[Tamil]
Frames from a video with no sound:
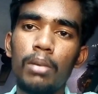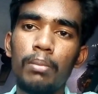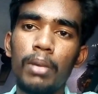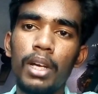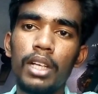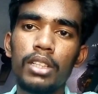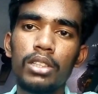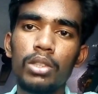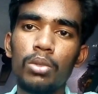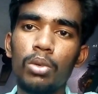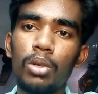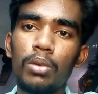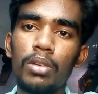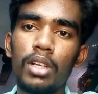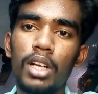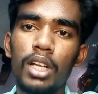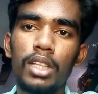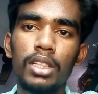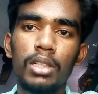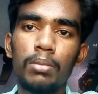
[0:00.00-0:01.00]
மேக்ஸ்
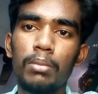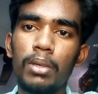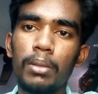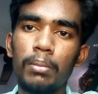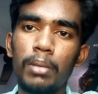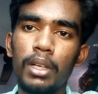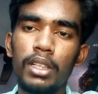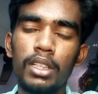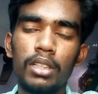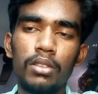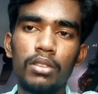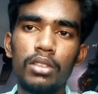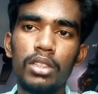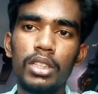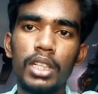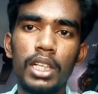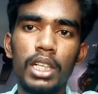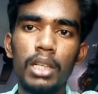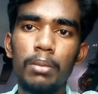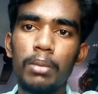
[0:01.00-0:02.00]
உளவியல் அதையும் அதையும் வந்து
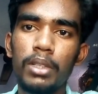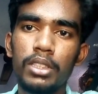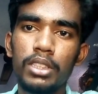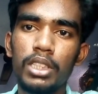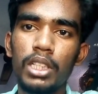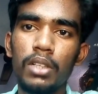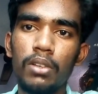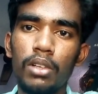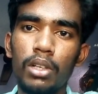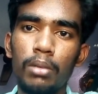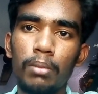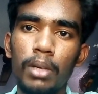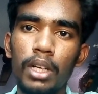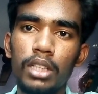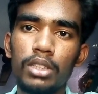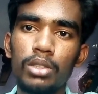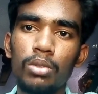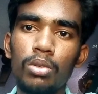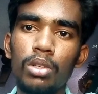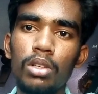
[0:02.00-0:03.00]
டெய்லி படிச்சுட்டே வரணும்
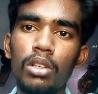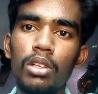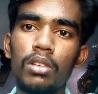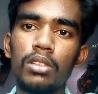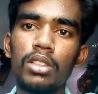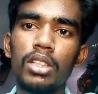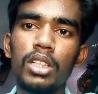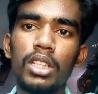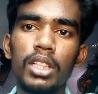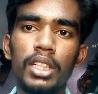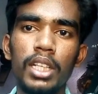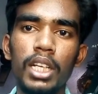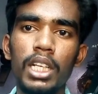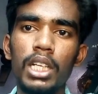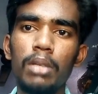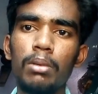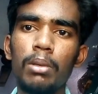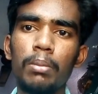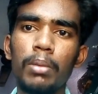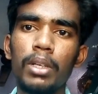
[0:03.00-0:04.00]
மேக்ஸ் உளவியல் வந்து நீங்கள்
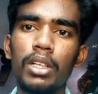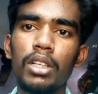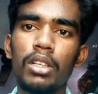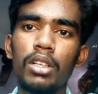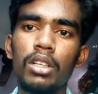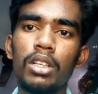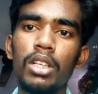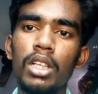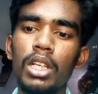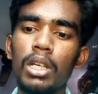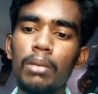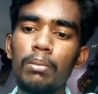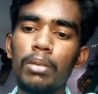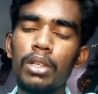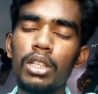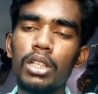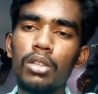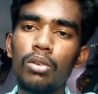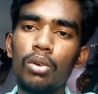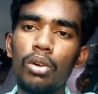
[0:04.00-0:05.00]
டெய்லியுமே படிக்கணும் இப்போ
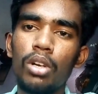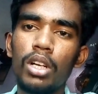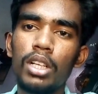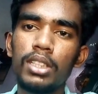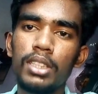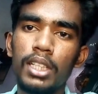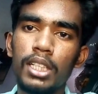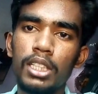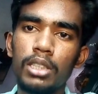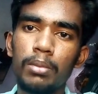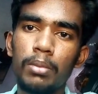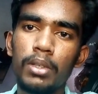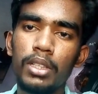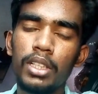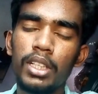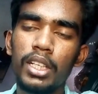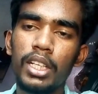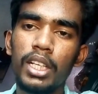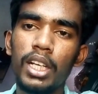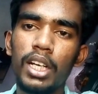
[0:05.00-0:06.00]
நீங்கள் ஒரு நாள் சயின்ஸ்
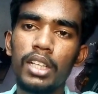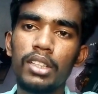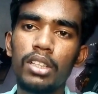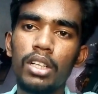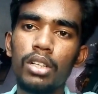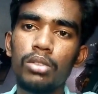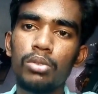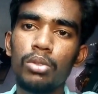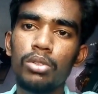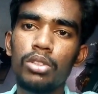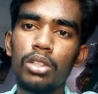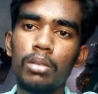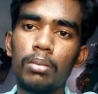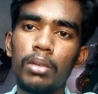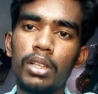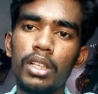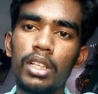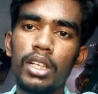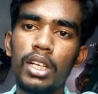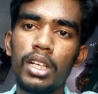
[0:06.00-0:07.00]
படிக்கிறீங்க அடுத்த நாள் சோசியல்
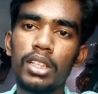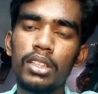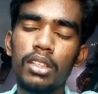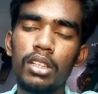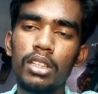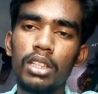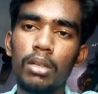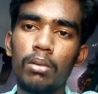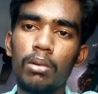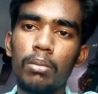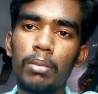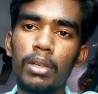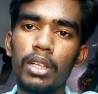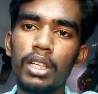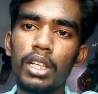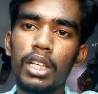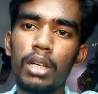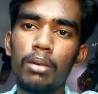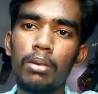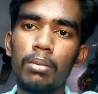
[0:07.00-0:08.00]
படிக்கிறீங்க அடுத்த நாள் தமிழ்
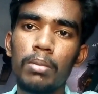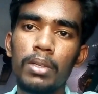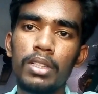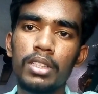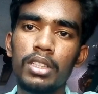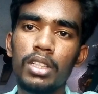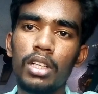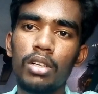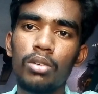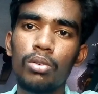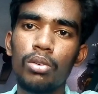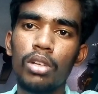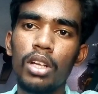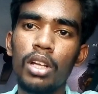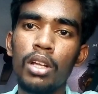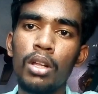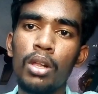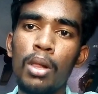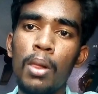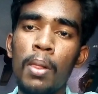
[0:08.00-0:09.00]
படிக்கிறீங்க அப்படி படிச்சினா கூட
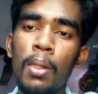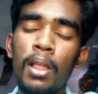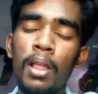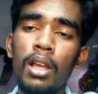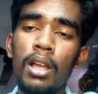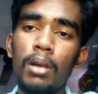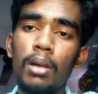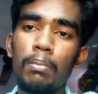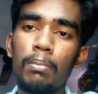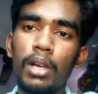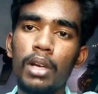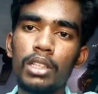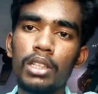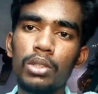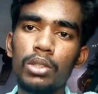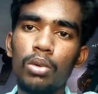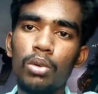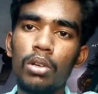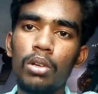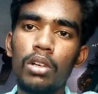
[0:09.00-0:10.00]
மேக்ஸ்
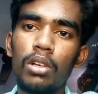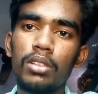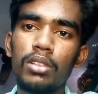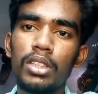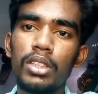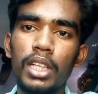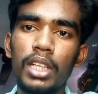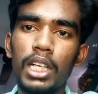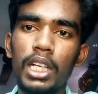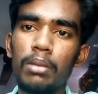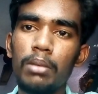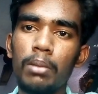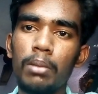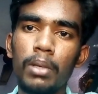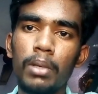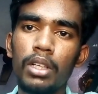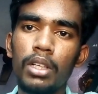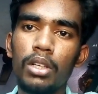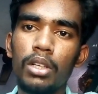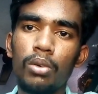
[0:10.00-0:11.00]
உளவியல் வந்து டெய்லியுமே
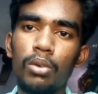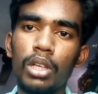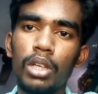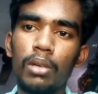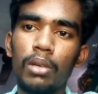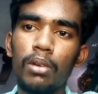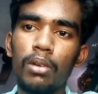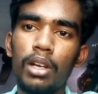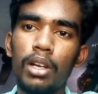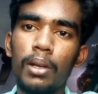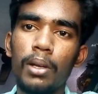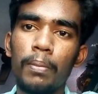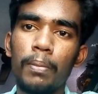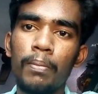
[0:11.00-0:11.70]
படிக்கணும் ஓகேவா